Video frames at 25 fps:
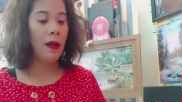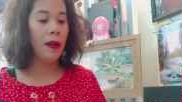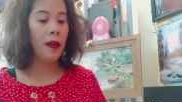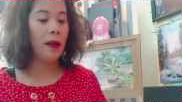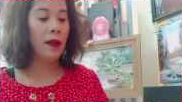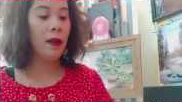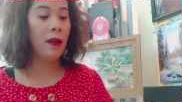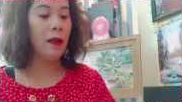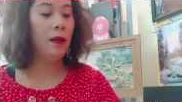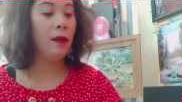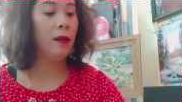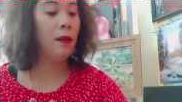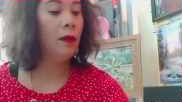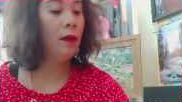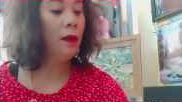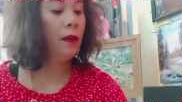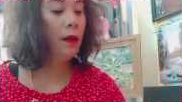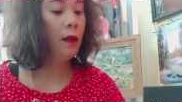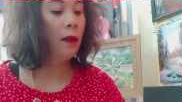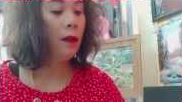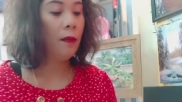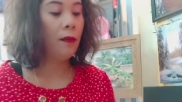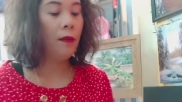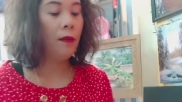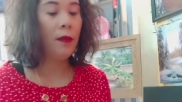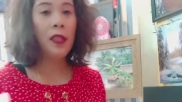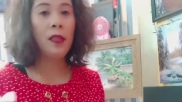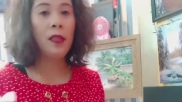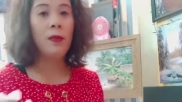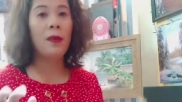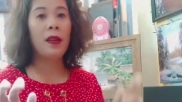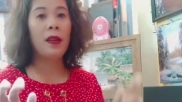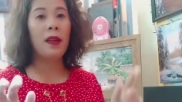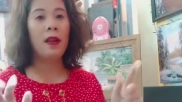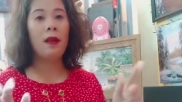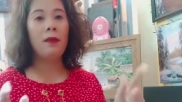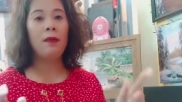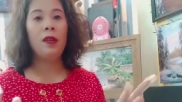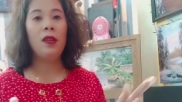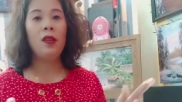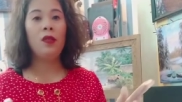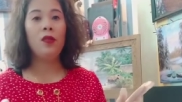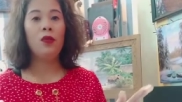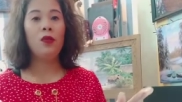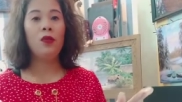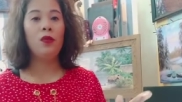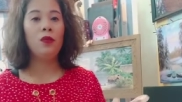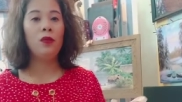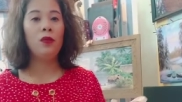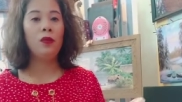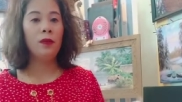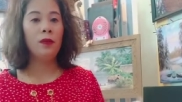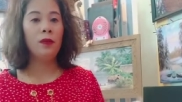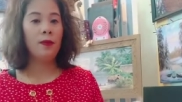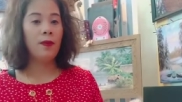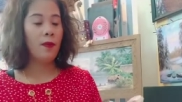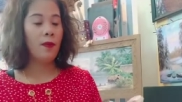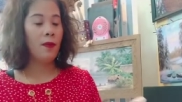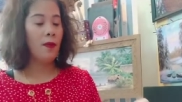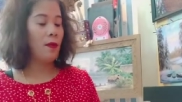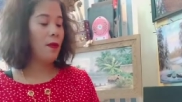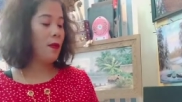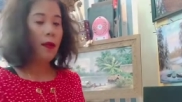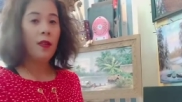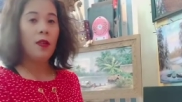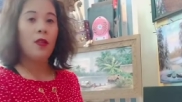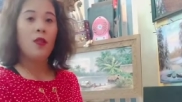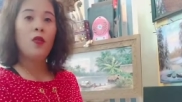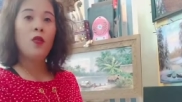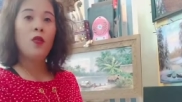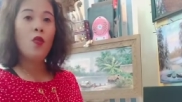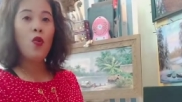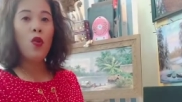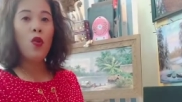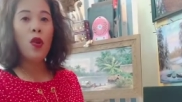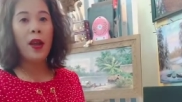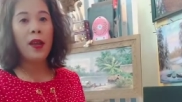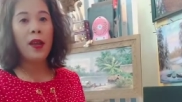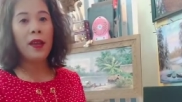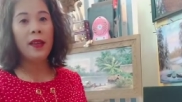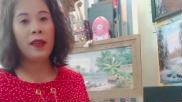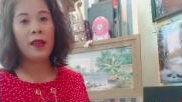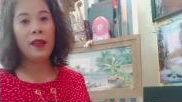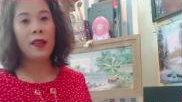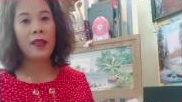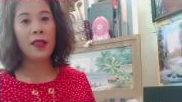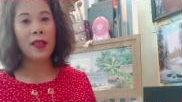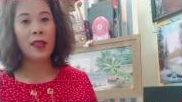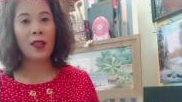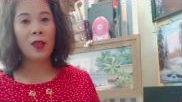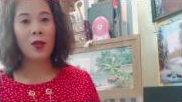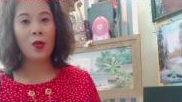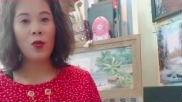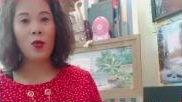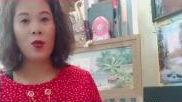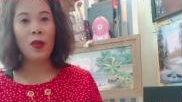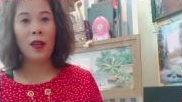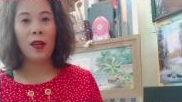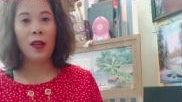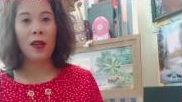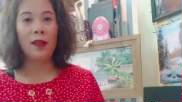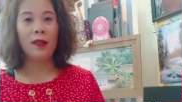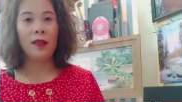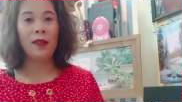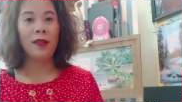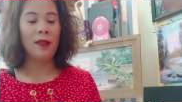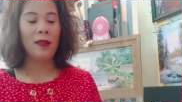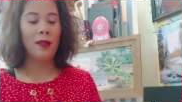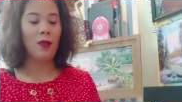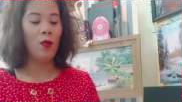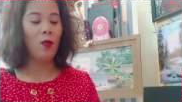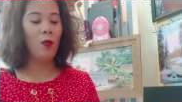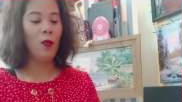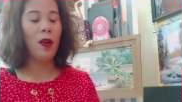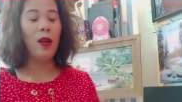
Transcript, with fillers: parang mas marami yung gulay kisa tuna. So,